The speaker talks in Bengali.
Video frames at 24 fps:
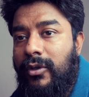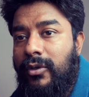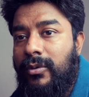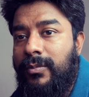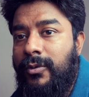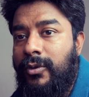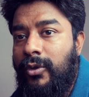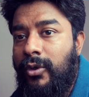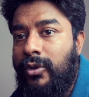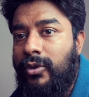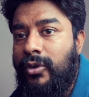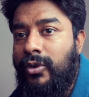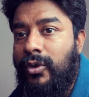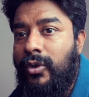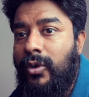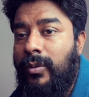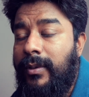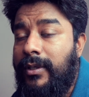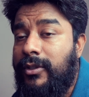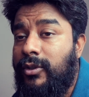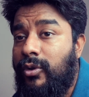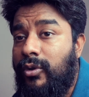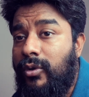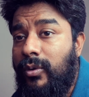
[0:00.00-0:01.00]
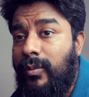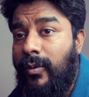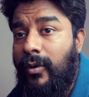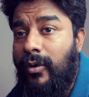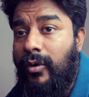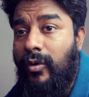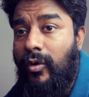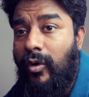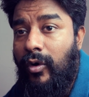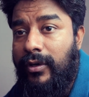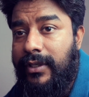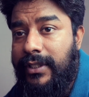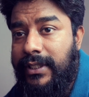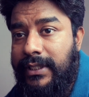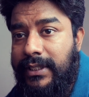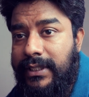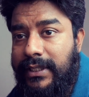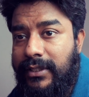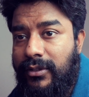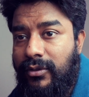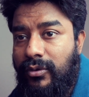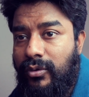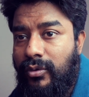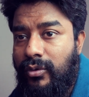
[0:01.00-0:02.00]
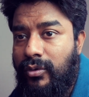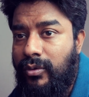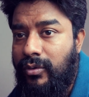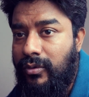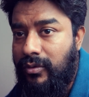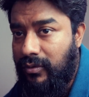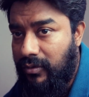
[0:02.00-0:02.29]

এরকম ছোট ছোট বা ছোট বড় কন্টেন্ট কিন্তু